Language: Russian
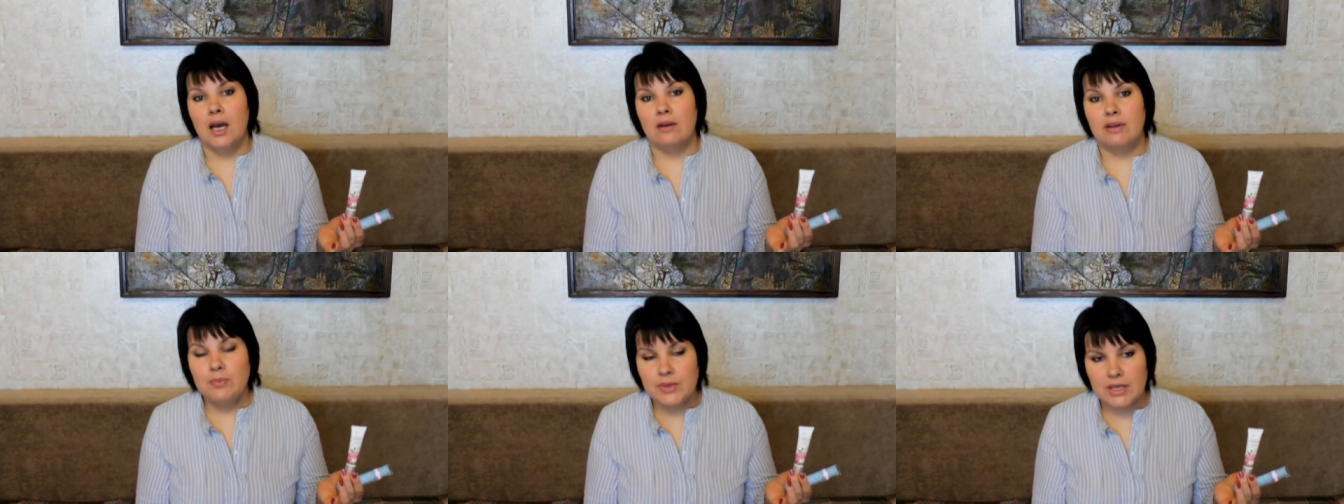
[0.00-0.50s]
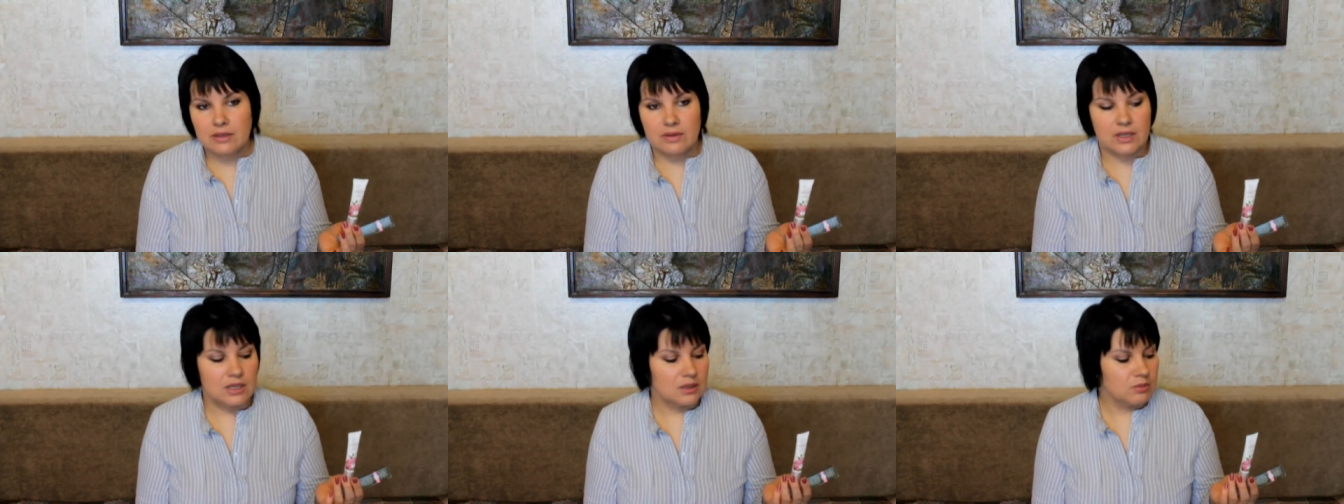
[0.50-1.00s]

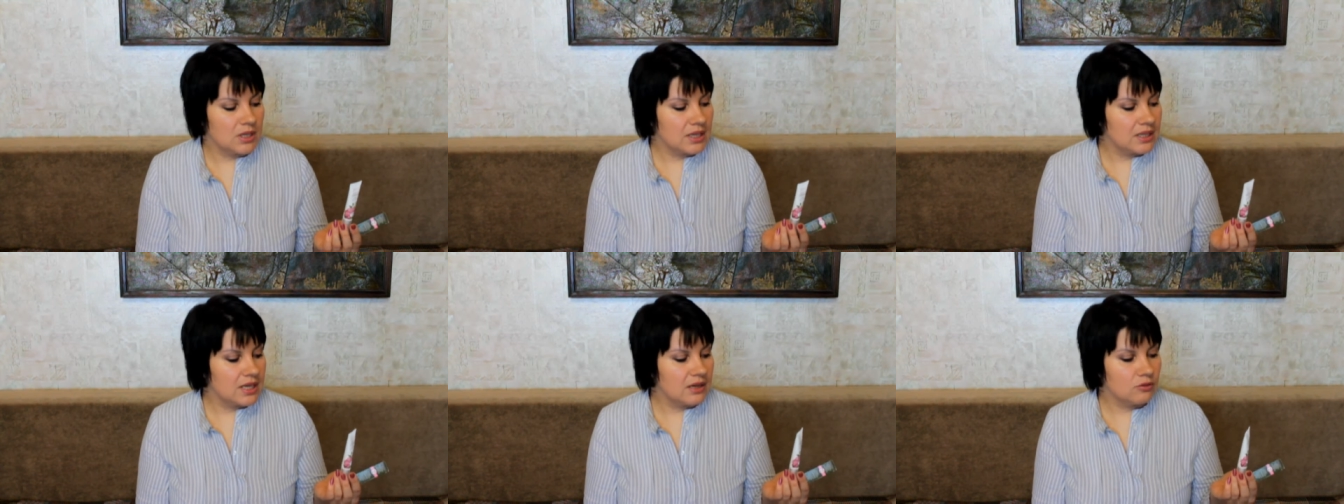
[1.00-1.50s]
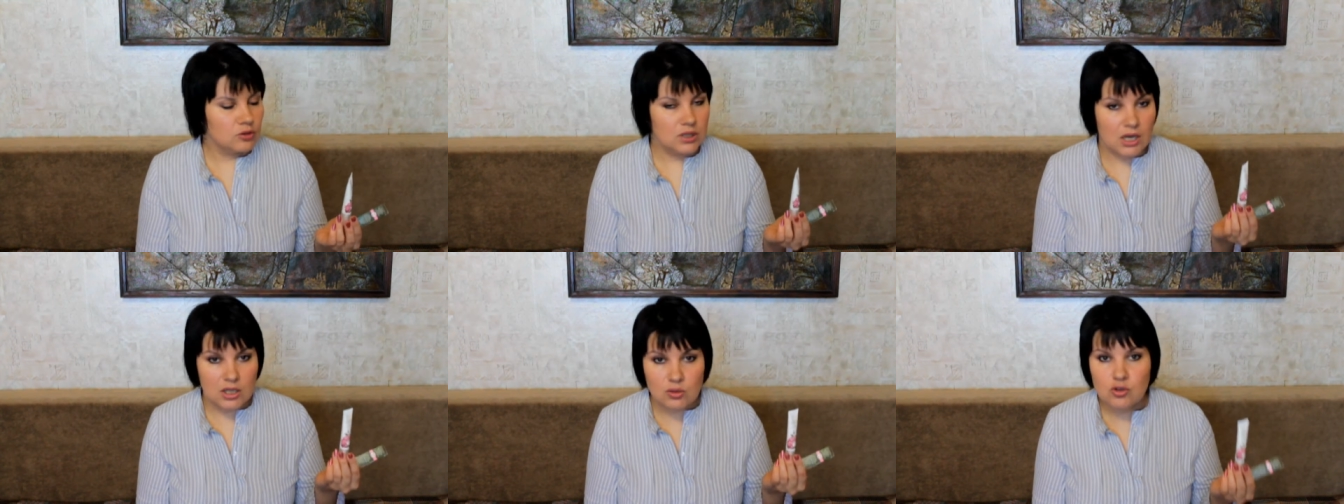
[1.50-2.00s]
Во-первых, благодаря вот
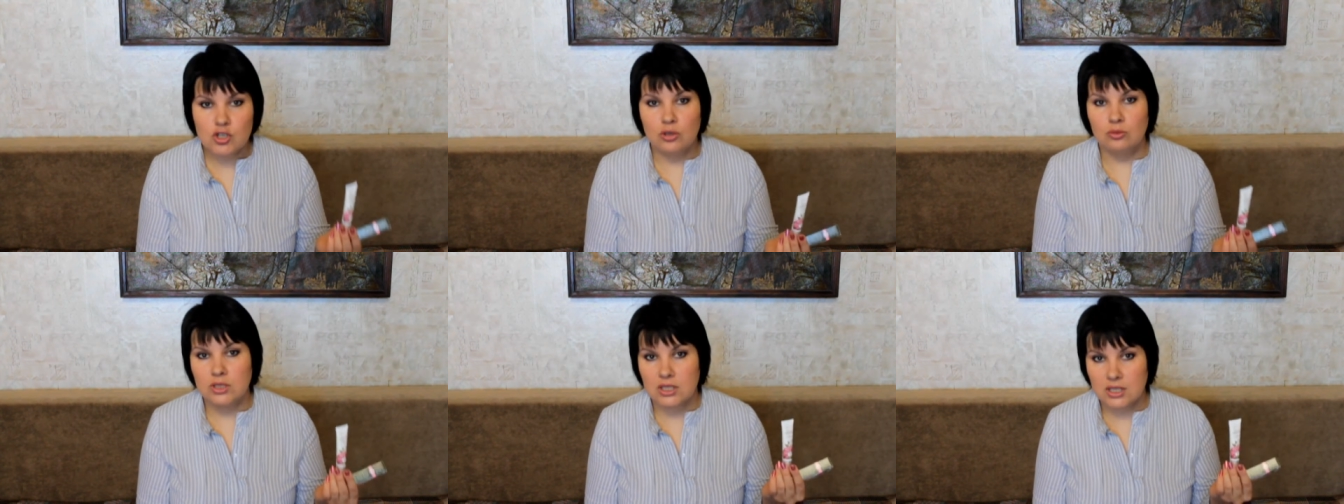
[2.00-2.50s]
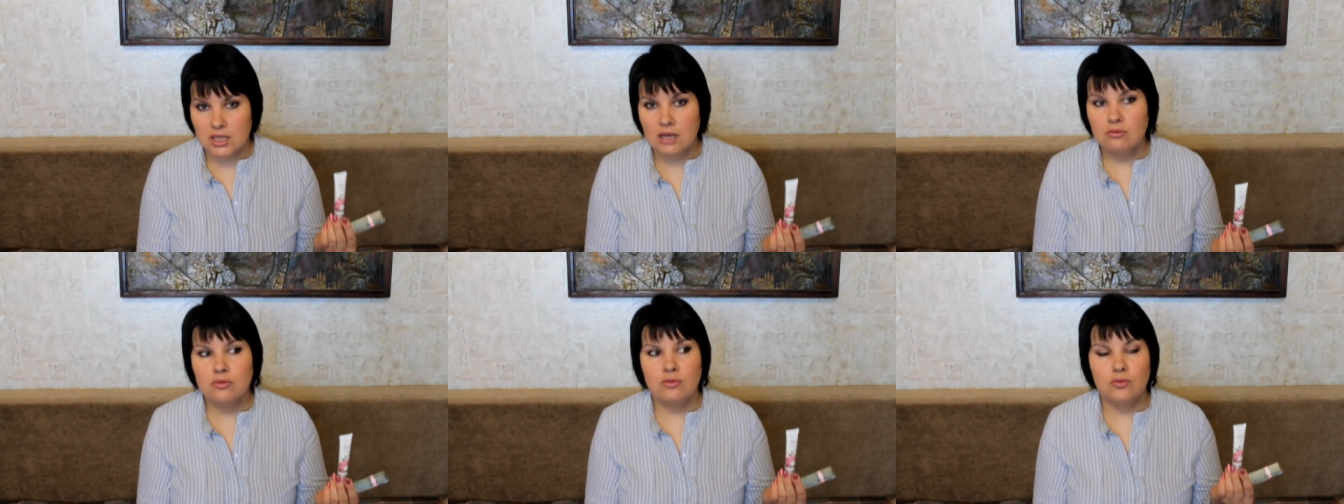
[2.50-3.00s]
хорошему
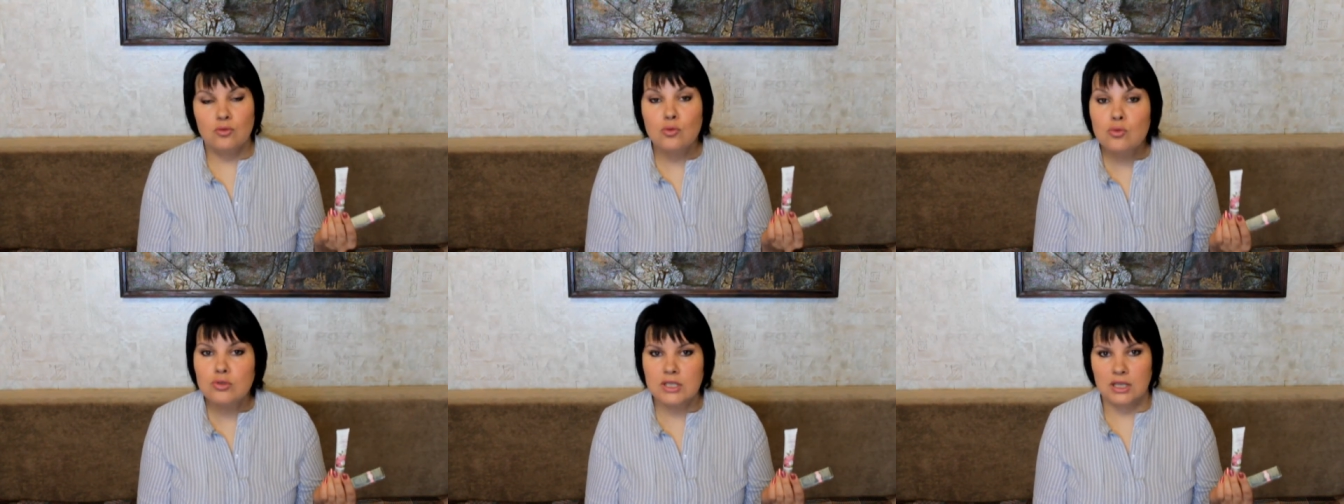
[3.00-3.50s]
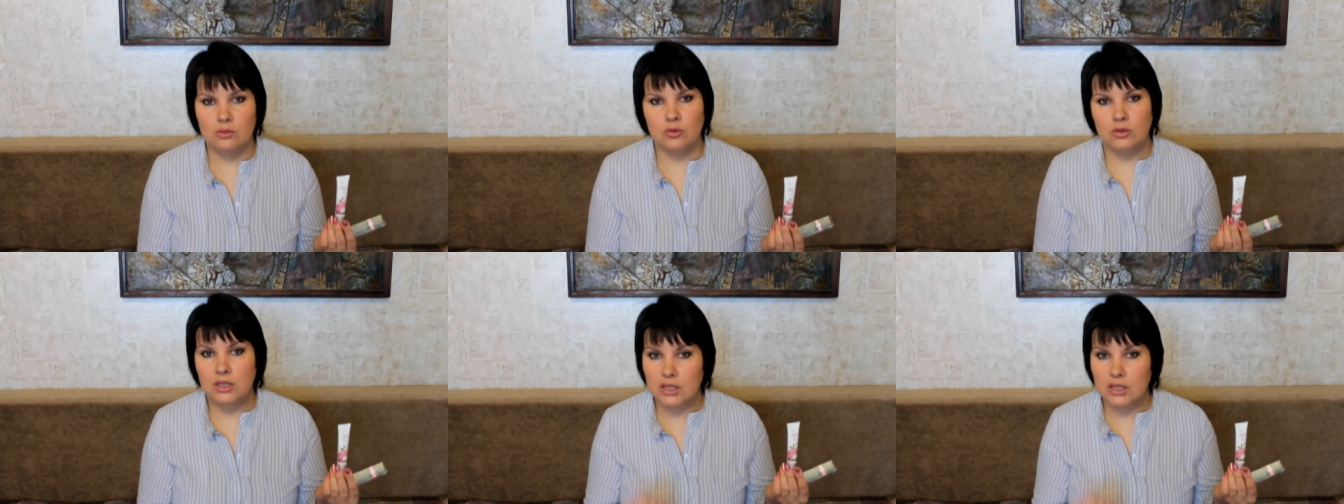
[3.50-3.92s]
составу, вкусному,